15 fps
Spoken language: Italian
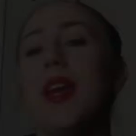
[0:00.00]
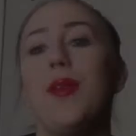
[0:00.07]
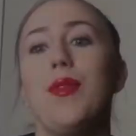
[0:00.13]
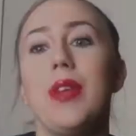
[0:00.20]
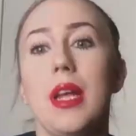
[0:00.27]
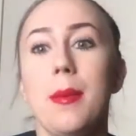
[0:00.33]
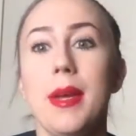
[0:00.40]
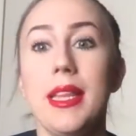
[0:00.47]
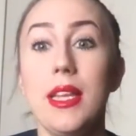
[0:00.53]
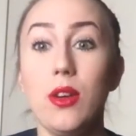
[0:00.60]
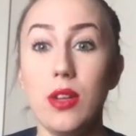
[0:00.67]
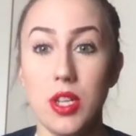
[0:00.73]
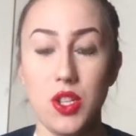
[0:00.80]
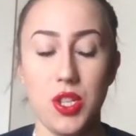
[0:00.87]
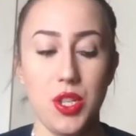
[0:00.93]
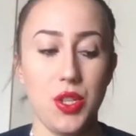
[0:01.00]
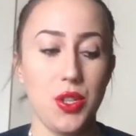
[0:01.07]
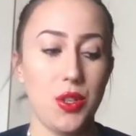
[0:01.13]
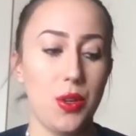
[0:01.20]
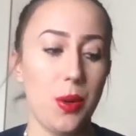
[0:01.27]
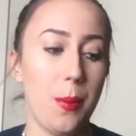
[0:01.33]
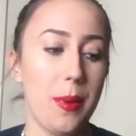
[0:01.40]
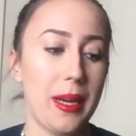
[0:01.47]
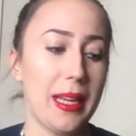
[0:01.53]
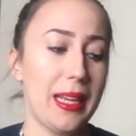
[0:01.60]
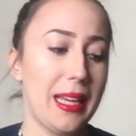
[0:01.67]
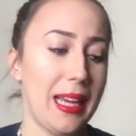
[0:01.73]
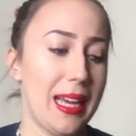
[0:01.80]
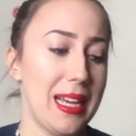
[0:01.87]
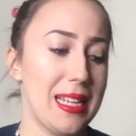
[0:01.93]
Finalmente lo registro
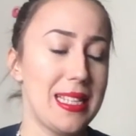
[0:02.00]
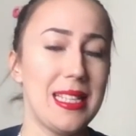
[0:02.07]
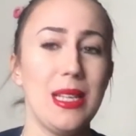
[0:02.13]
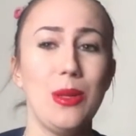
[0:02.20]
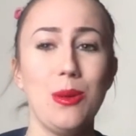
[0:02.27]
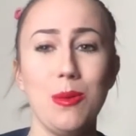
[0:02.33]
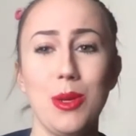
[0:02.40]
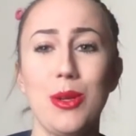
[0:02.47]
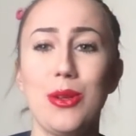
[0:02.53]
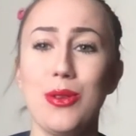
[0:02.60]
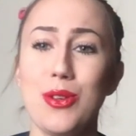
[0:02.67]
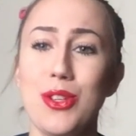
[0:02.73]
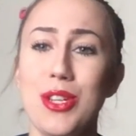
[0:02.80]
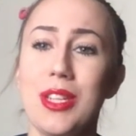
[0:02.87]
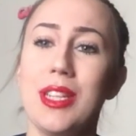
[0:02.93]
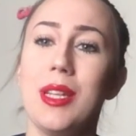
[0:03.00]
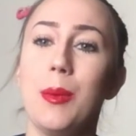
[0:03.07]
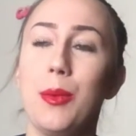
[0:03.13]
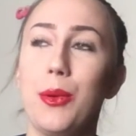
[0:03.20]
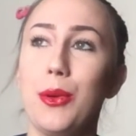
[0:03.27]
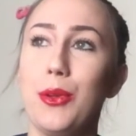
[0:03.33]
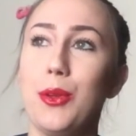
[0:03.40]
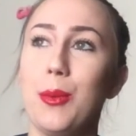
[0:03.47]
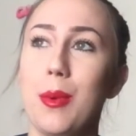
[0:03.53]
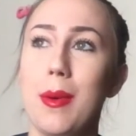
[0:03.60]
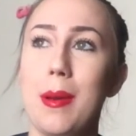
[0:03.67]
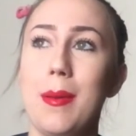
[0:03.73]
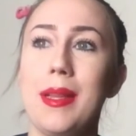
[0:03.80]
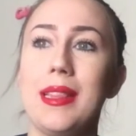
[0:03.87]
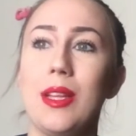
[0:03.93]
perché se non mi conoscete da molto
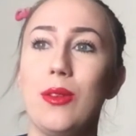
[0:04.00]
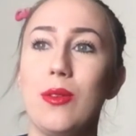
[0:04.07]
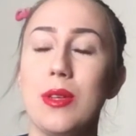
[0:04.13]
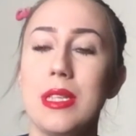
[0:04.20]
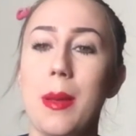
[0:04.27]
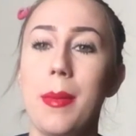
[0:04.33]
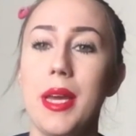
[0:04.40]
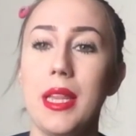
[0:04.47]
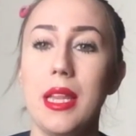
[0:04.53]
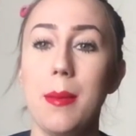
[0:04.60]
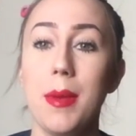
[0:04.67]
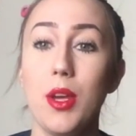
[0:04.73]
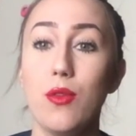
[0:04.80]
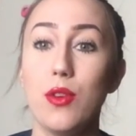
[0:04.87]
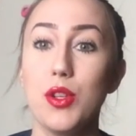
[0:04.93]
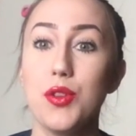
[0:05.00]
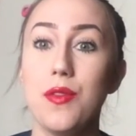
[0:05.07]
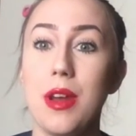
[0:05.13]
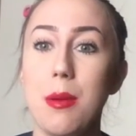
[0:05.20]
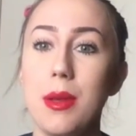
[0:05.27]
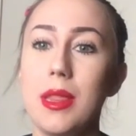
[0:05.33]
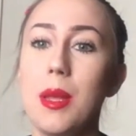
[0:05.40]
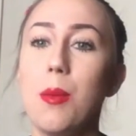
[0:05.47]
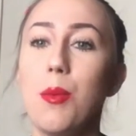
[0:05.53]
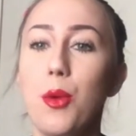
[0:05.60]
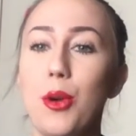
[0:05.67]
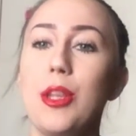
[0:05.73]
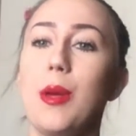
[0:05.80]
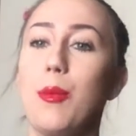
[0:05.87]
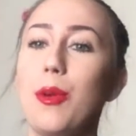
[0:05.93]
probabilmente non lo sapete ma io faccio veramente
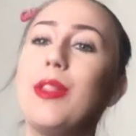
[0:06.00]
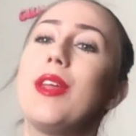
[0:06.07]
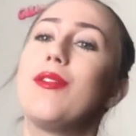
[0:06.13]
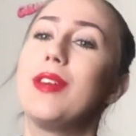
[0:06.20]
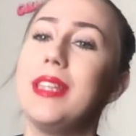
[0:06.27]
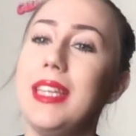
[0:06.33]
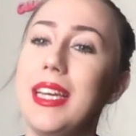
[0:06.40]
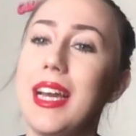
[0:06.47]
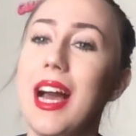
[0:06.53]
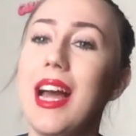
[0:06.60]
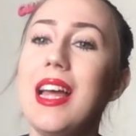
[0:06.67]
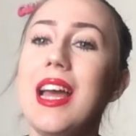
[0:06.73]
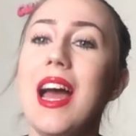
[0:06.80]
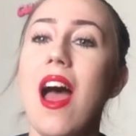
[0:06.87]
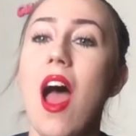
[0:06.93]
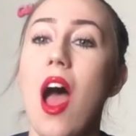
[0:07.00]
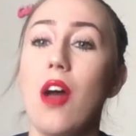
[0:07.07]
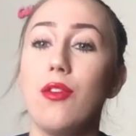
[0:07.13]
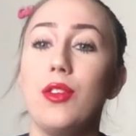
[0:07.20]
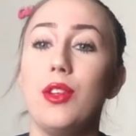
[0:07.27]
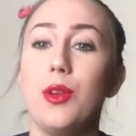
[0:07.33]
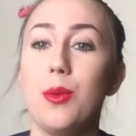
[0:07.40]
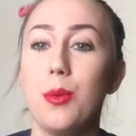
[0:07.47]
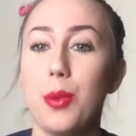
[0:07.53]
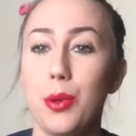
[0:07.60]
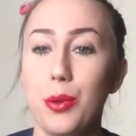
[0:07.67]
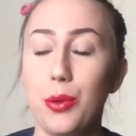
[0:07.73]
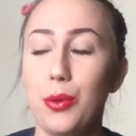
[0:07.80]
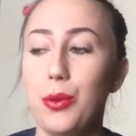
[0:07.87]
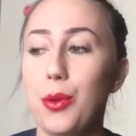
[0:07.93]
molta molta fatica a finire un
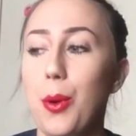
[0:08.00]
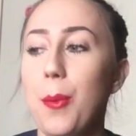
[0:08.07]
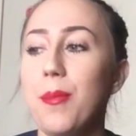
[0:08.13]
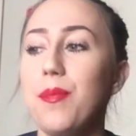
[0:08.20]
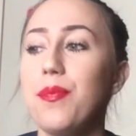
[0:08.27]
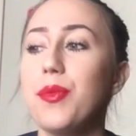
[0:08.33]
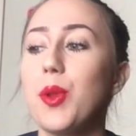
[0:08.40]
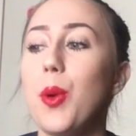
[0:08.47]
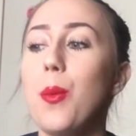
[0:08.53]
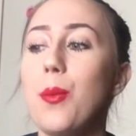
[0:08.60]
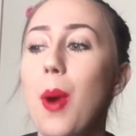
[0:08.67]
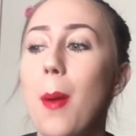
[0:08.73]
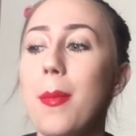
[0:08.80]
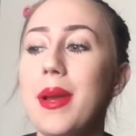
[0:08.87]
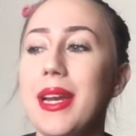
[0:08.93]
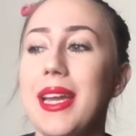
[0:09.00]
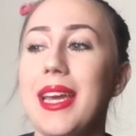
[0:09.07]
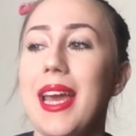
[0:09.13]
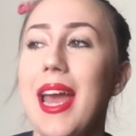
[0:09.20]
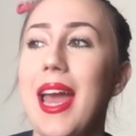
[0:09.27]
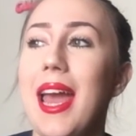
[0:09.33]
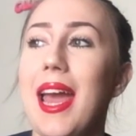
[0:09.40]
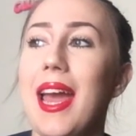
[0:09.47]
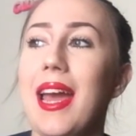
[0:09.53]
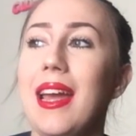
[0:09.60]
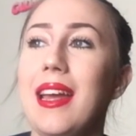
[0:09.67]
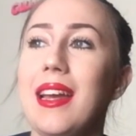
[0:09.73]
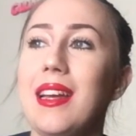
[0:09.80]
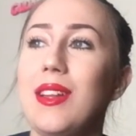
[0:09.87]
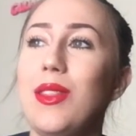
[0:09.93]
prodotto, un po' perché
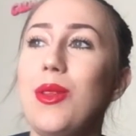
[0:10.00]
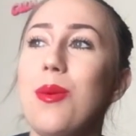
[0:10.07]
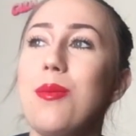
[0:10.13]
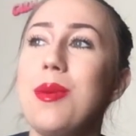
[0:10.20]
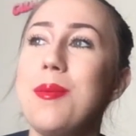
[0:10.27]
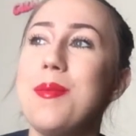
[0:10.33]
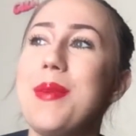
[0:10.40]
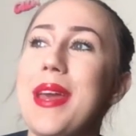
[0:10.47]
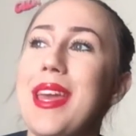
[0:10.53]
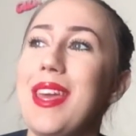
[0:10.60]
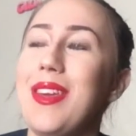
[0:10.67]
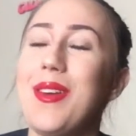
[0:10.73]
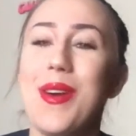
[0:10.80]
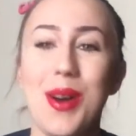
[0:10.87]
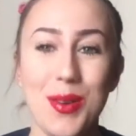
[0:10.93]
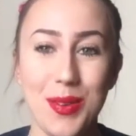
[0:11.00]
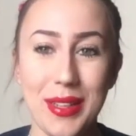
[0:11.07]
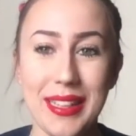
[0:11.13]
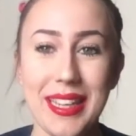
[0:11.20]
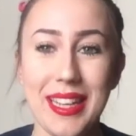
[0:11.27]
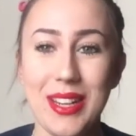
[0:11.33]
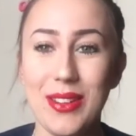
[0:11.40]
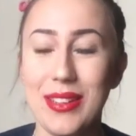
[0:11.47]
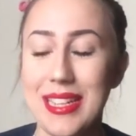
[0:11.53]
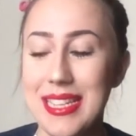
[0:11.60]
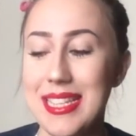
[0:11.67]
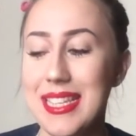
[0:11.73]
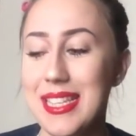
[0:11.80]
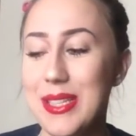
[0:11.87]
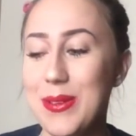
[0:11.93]
non mi impegno a finirlo, nel
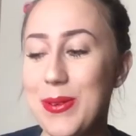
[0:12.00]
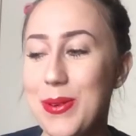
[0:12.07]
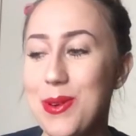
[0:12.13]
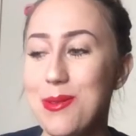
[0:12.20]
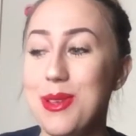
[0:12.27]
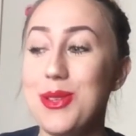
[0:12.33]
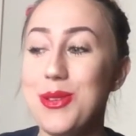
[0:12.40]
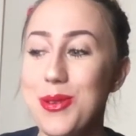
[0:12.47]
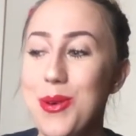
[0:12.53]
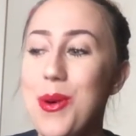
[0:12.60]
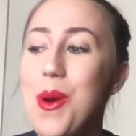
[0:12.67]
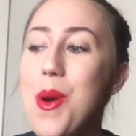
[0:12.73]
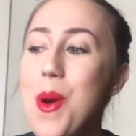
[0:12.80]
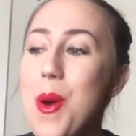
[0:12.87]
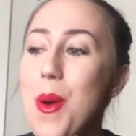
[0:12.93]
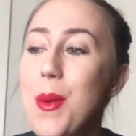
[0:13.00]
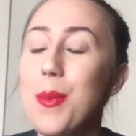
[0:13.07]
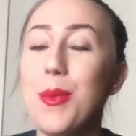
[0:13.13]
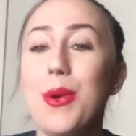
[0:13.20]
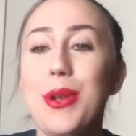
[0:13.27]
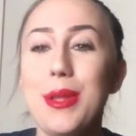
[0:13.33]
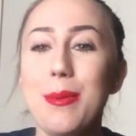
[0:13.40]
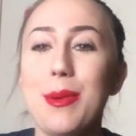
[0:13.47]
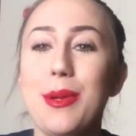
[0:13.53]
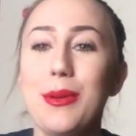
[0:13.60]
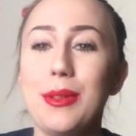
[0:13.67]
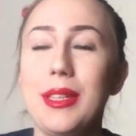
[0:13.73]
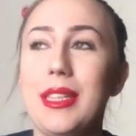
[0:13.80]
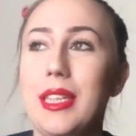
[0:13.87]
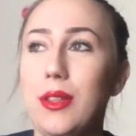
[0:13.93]
senso comincio molti
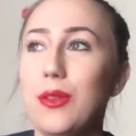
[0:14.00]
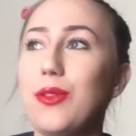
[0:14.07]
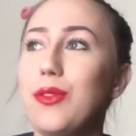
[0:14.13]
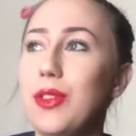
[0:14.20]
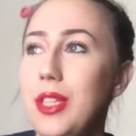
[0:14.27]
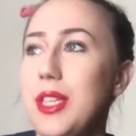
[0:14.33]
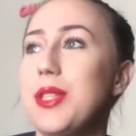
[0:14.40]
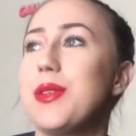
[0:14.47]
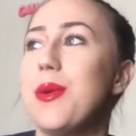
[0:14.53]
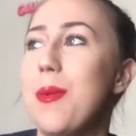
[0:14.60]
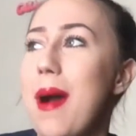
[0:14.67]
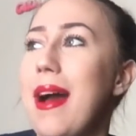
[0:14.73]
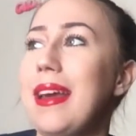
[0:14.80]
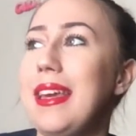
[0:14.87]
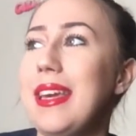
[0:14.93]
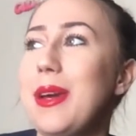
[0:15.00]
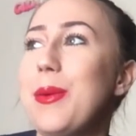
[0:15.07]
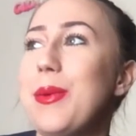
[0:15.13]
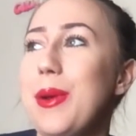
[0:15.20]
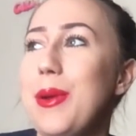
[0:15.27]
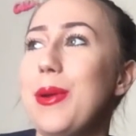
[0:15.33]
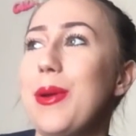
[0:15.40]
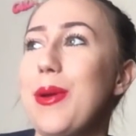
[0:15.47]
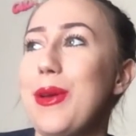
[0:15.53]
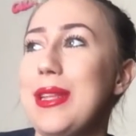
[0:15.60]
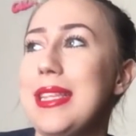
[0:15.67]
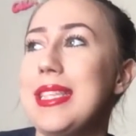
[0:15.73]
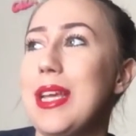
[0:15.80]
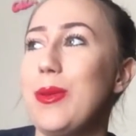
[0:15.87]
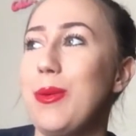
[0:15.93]
prodotti e non finisco mai quello che ho
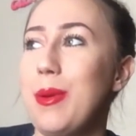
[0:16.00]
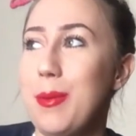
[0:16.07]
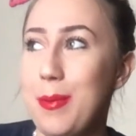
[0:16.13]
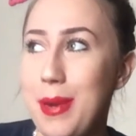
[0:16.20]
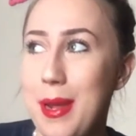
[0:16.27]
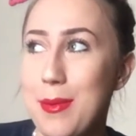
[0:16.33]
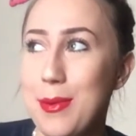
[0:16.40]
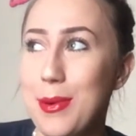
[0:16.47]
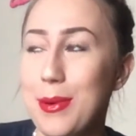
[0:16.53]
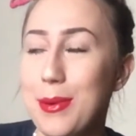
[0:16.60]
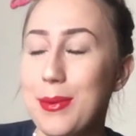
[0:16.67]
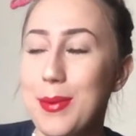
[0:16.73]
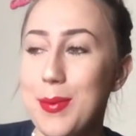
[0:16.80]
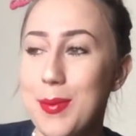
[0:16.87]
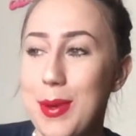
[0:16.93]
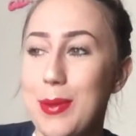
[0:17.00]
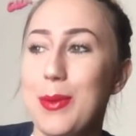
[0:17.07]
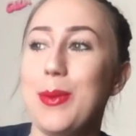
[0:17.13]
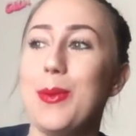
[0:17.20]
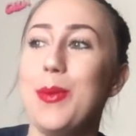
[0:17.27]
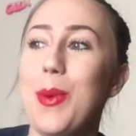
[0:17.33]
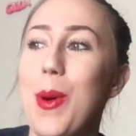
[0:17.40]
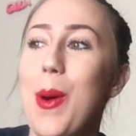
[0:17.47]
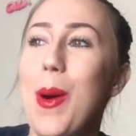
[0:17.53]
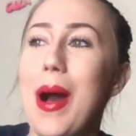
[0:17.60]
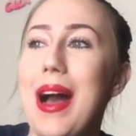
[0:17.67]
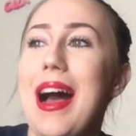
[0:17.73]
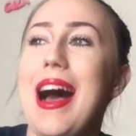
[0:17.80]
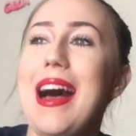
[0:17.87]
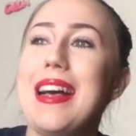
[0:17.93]
iniziato per primo vado un po'
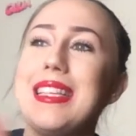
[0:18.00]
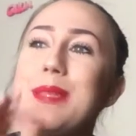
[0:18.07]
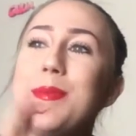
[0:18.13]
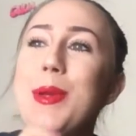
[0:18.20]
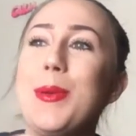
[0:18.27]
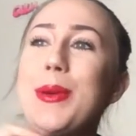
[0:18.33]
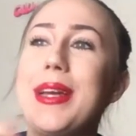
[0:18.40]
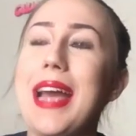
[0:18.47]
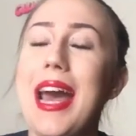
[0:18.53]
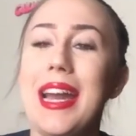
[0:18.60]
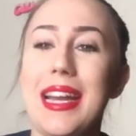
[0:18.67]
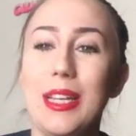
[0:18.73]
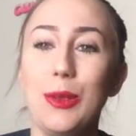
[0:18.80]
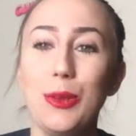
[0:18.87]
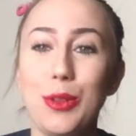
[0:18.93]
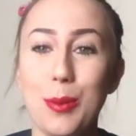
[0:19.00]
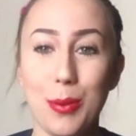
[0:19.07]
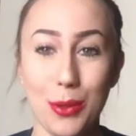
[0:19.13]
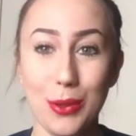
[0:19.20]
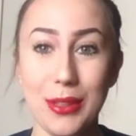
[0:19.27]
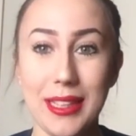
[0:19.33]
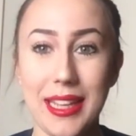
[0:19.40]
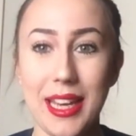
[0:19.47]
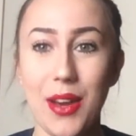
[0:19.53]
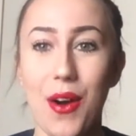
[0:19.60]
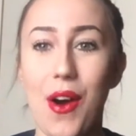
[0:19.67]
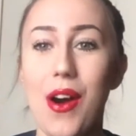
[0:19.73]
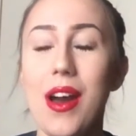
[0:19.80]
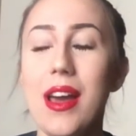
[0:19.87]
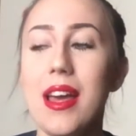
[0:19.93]
a spiluccare in tutti i prodotti che
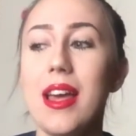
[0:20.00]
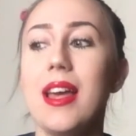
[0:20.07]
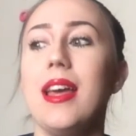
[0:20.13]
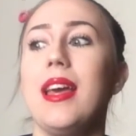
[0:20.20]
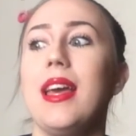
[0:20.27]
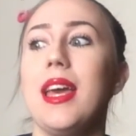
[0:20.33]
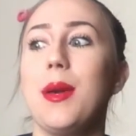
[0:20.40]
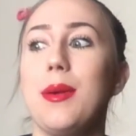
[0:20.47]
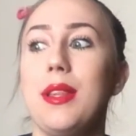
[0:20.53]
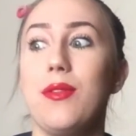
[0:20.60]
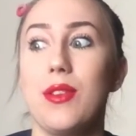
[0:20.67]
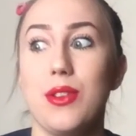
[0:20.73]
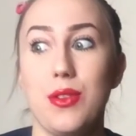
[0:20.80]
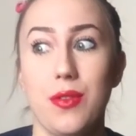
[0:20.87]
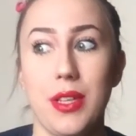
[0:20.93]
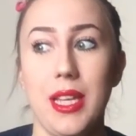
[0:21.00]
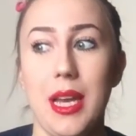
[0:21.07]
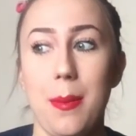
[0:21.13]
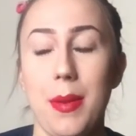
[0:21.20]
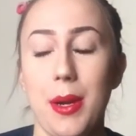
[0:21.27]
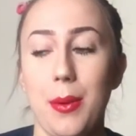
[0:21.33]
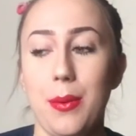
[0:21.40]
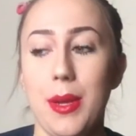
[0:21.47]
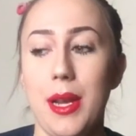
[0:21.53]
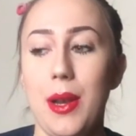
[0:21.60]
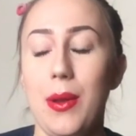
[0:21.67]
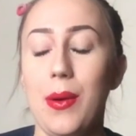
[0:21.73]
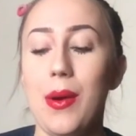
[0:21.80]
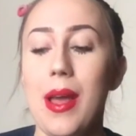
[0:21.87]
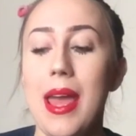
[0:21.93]
ho e quindi faccio fatica per
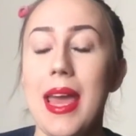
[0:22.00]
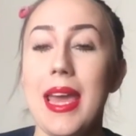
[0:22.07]
quello.